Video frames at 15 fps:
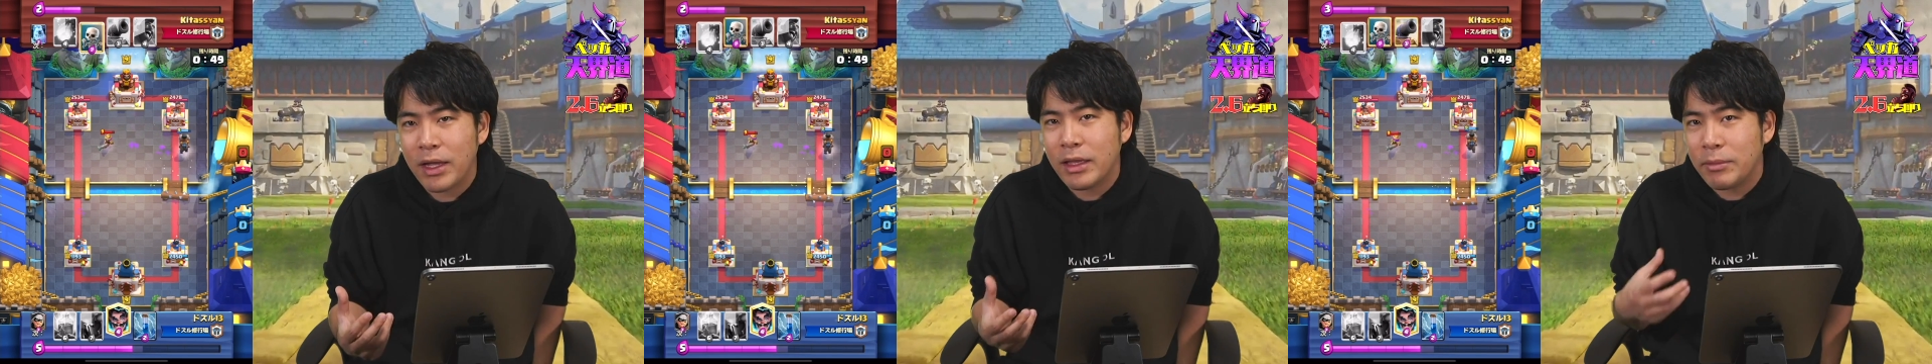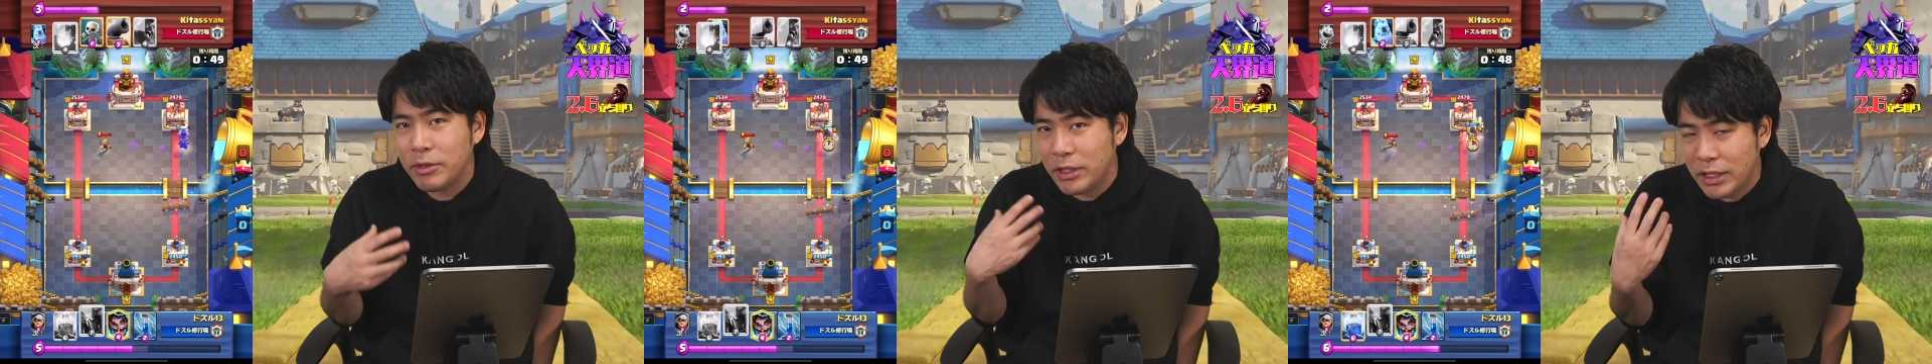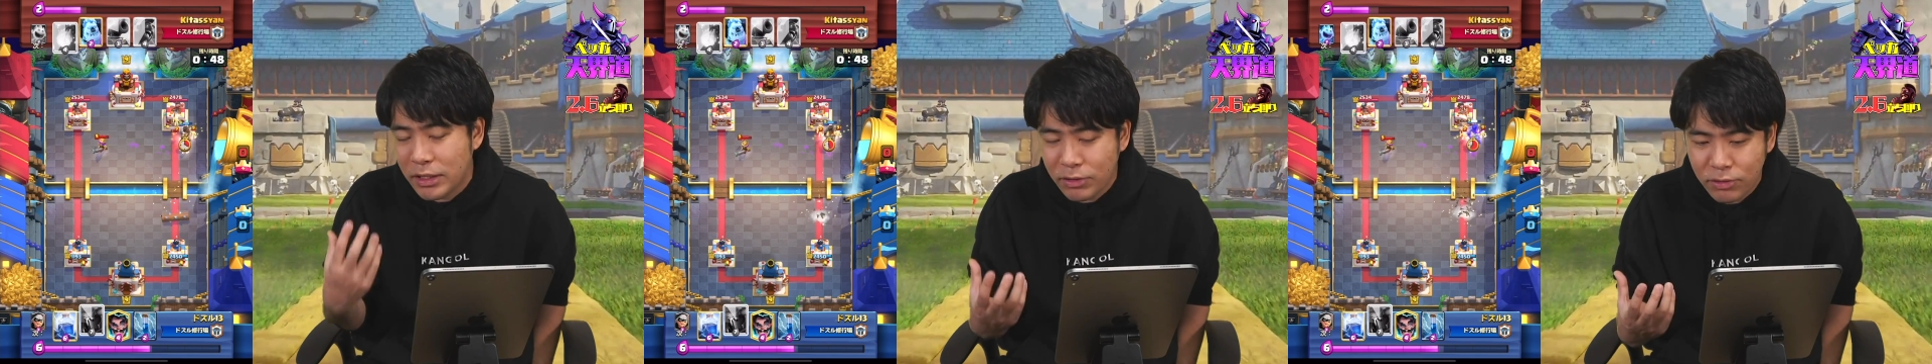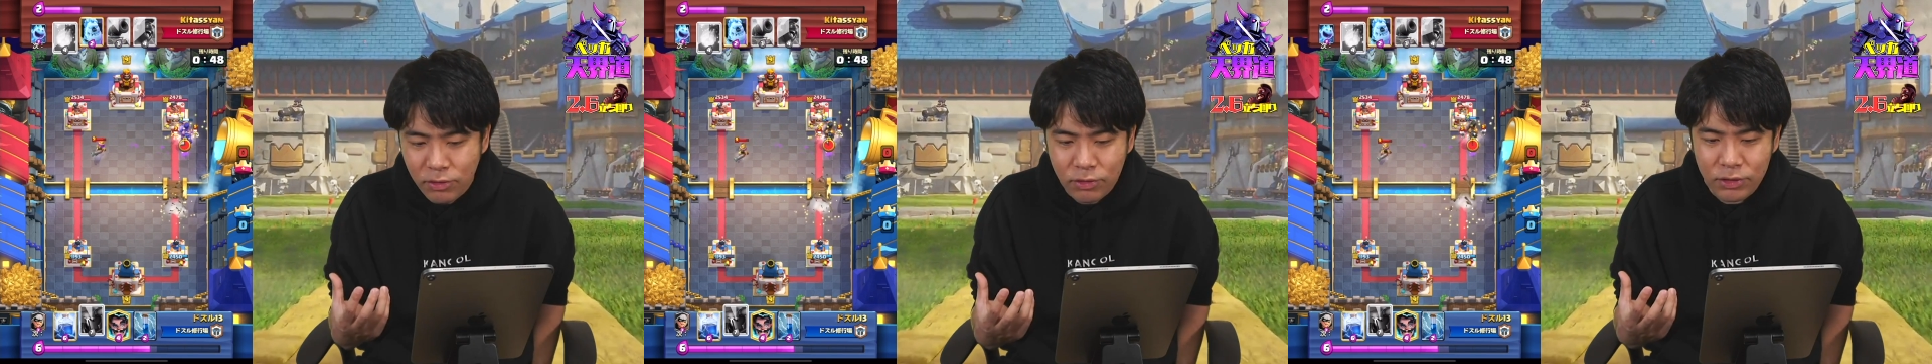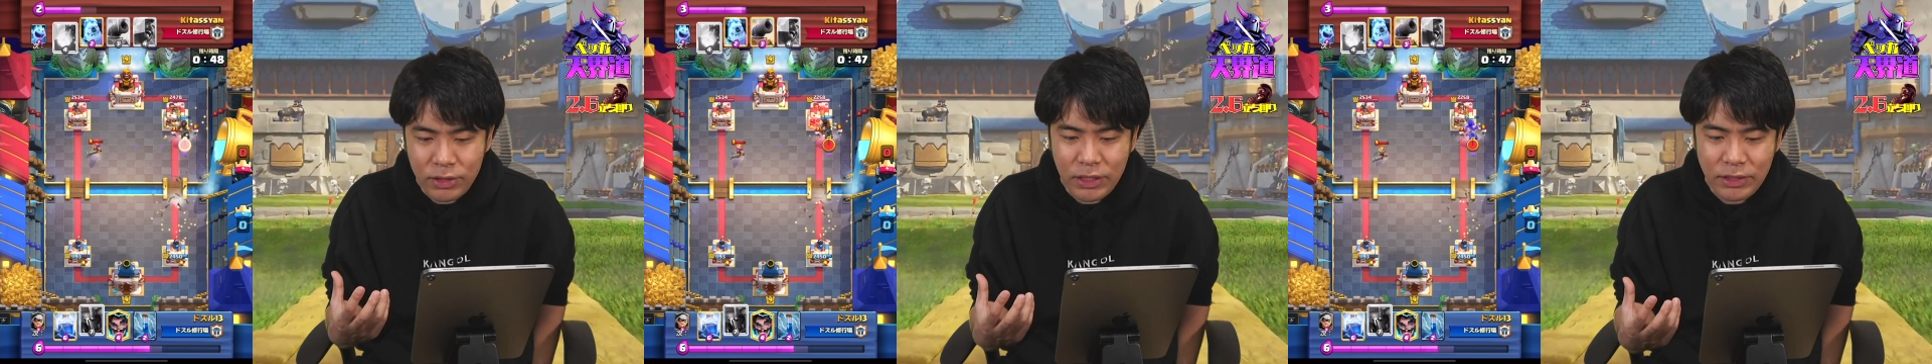多分26
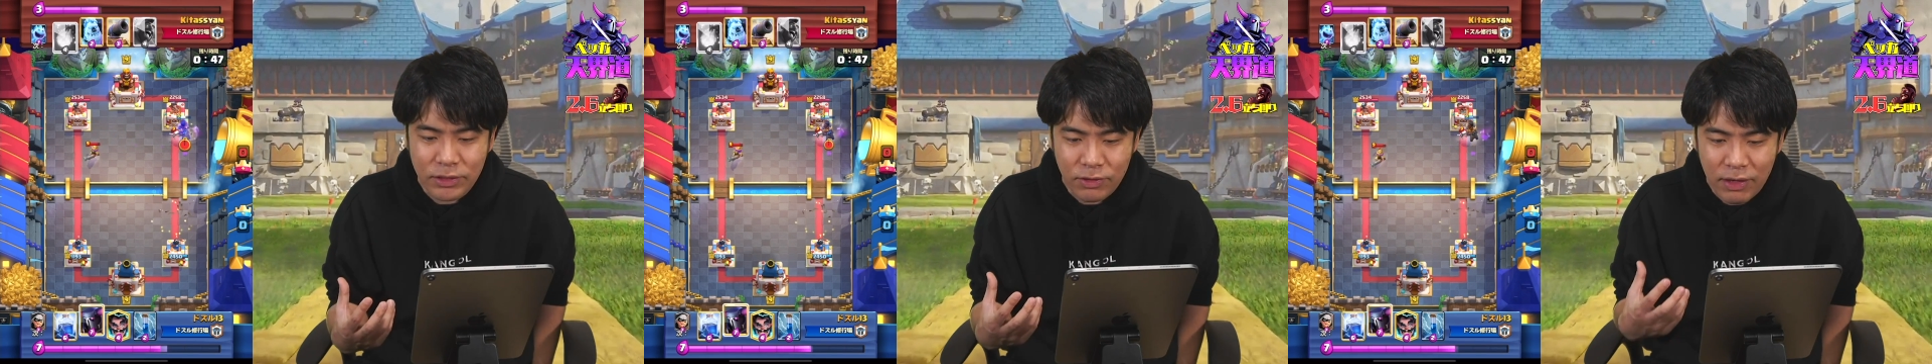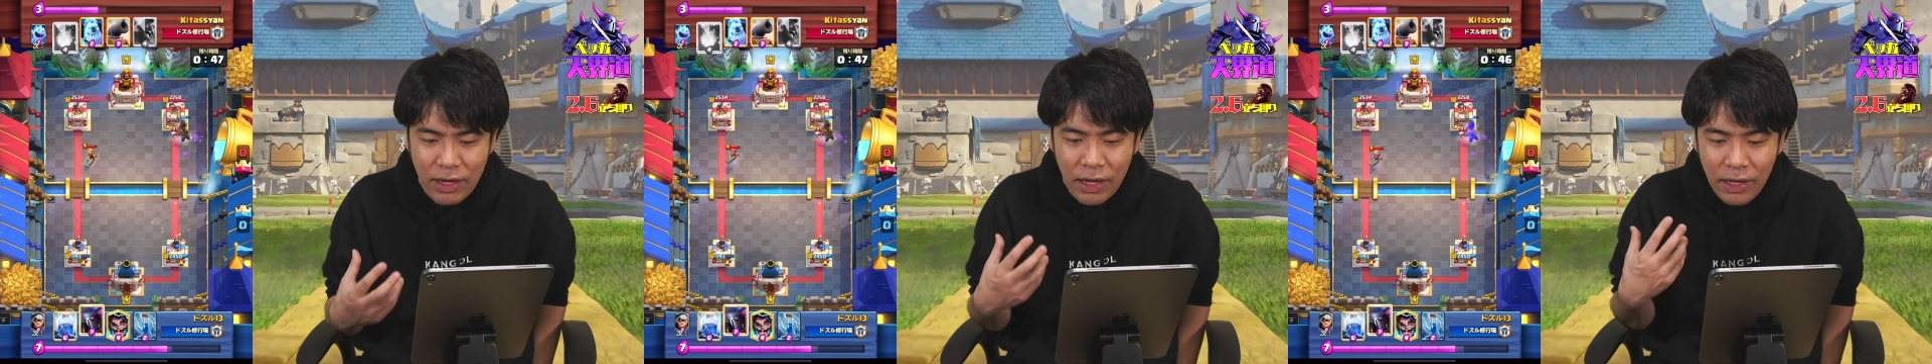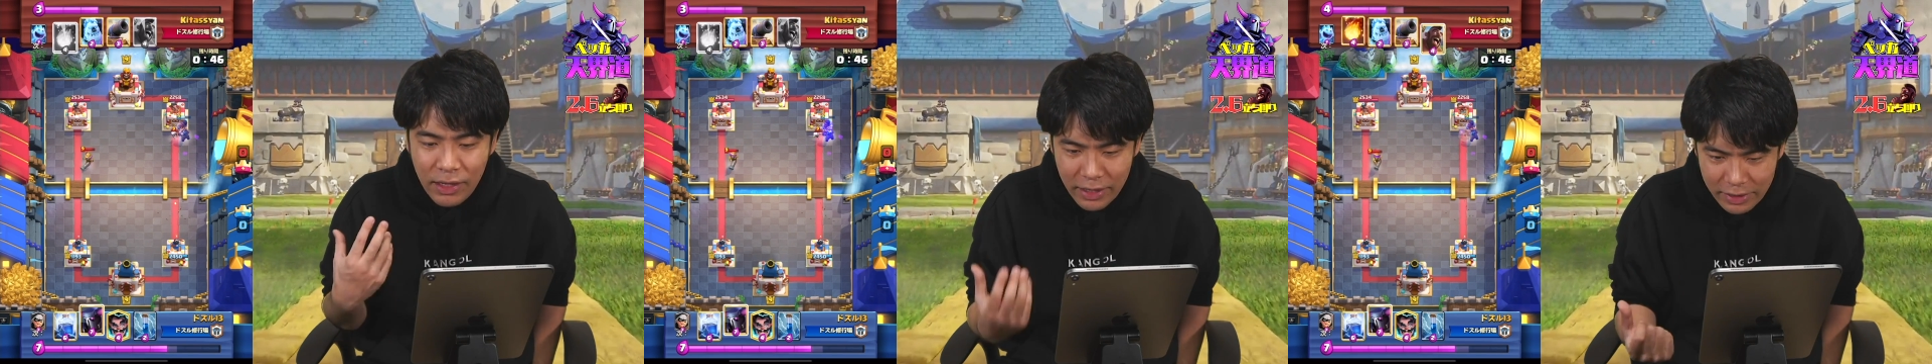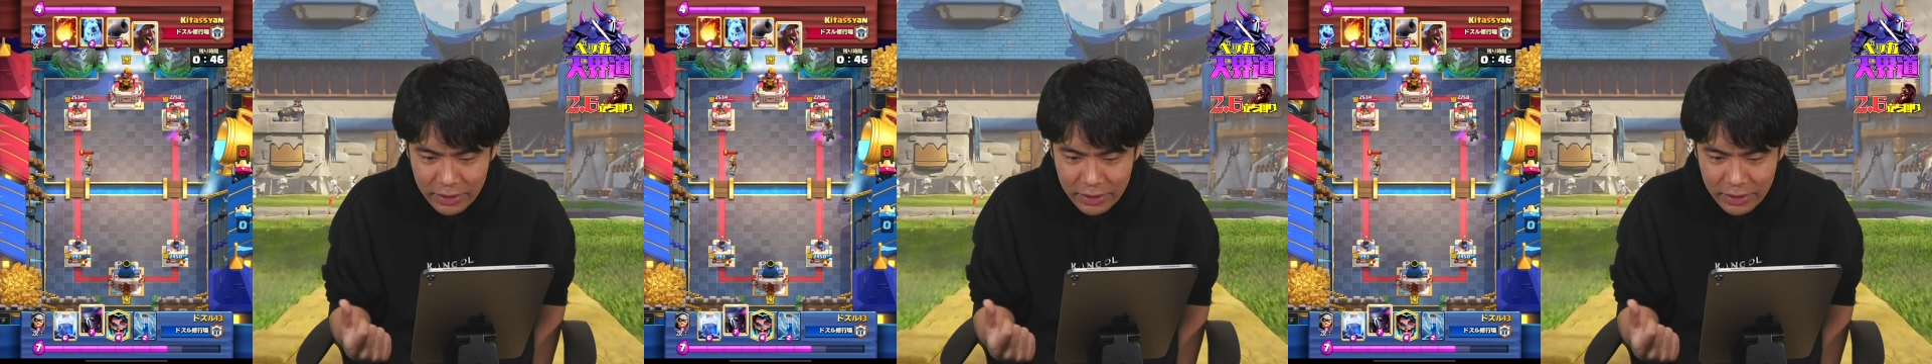ホグに対しては、